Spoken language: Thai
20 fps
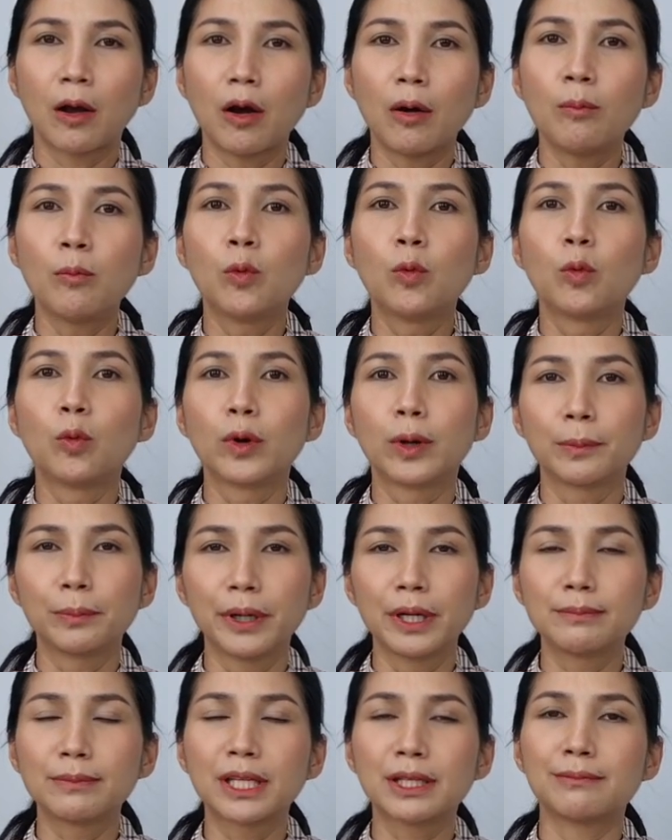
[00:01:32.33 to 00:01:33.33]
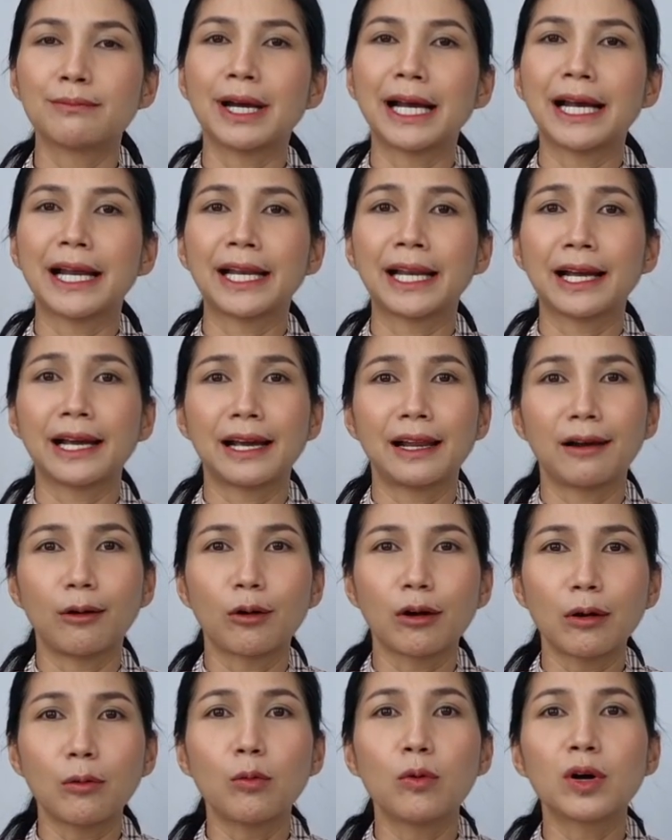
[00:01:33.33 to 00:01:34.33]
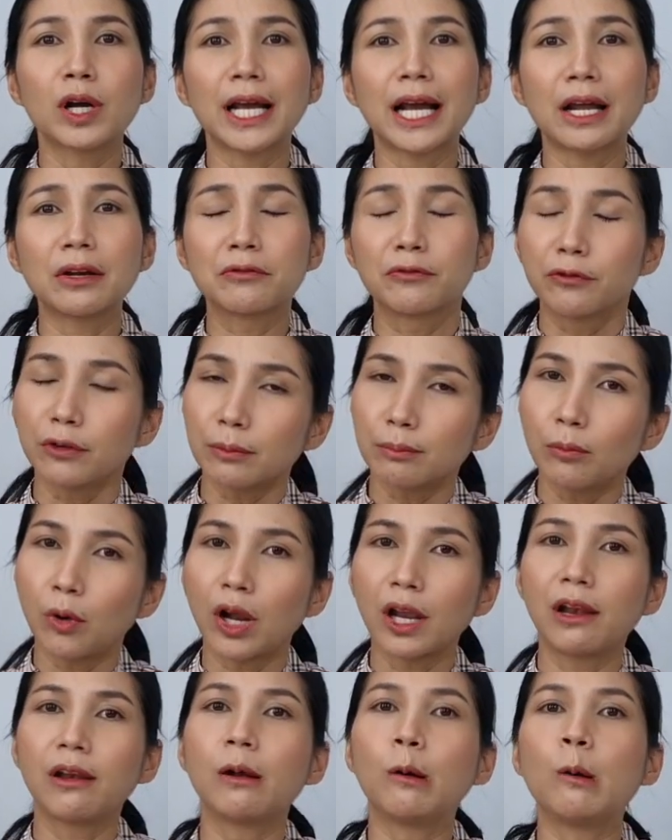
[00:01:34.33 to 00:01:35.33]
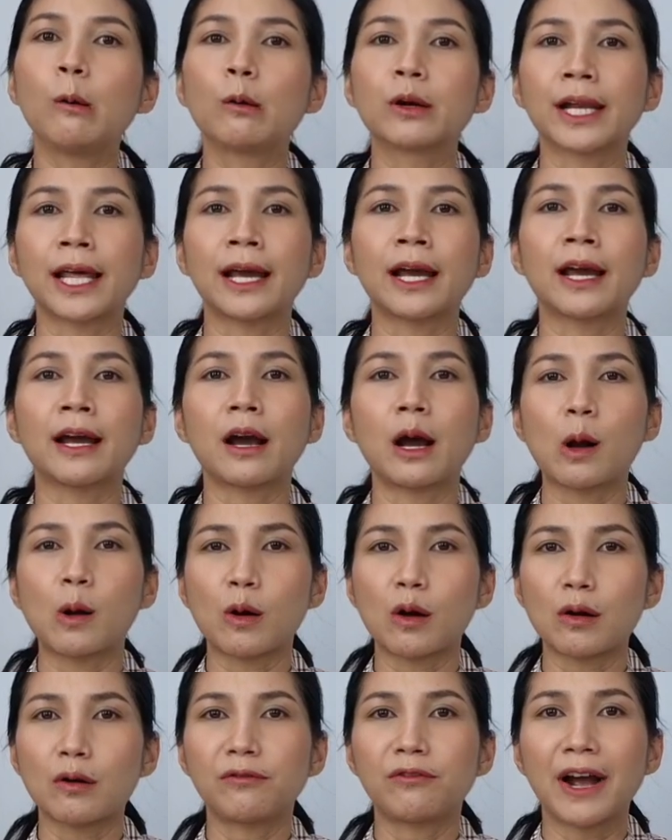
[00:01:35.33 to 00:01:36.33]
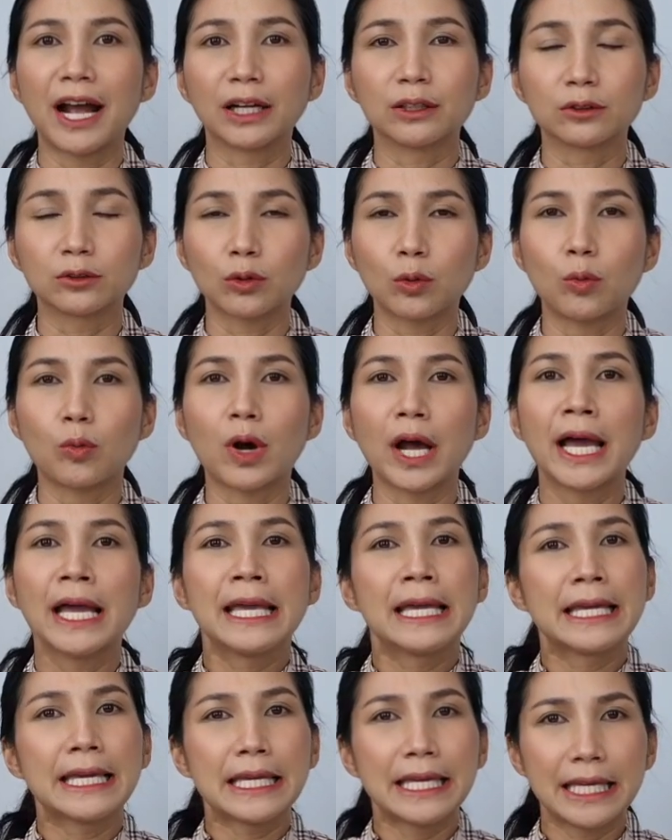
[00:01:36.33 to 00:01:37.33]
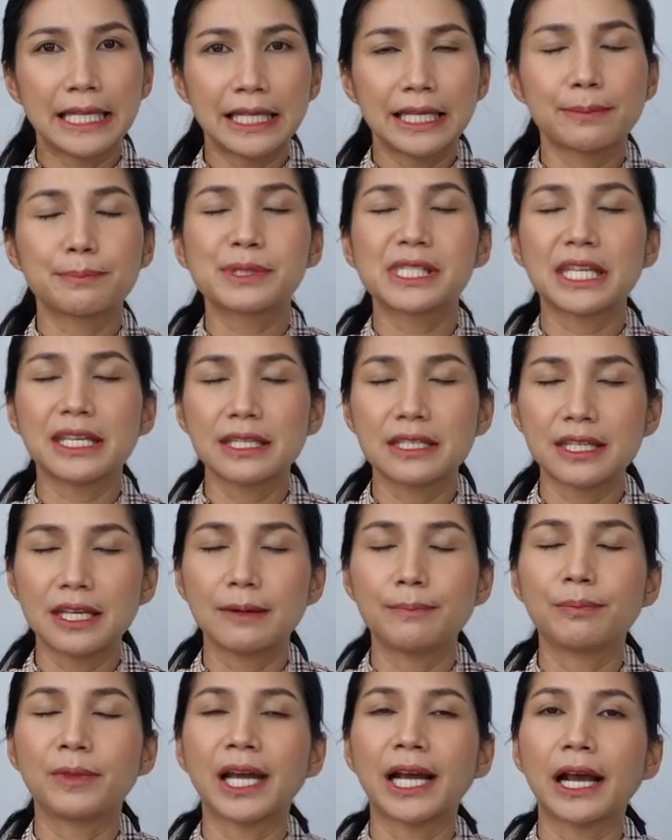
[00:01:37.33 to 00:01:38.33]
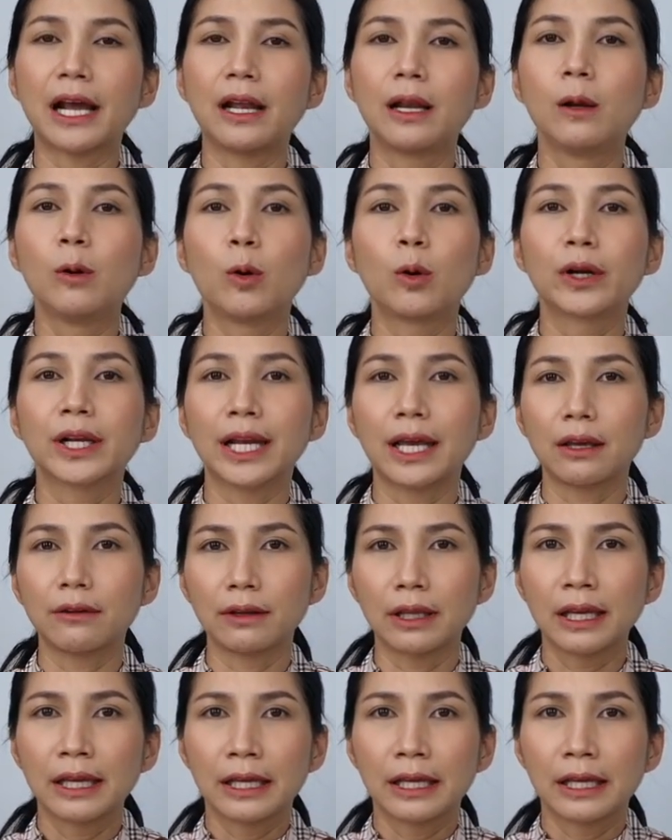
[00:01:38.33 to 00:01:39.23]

ข้อมูลเพิ่มขึ้นมานะคะแล้วก็วงการฟุตบอลโลกนะคะเขาก็ฝังตัว NFC ชิปนะคะ ลงใน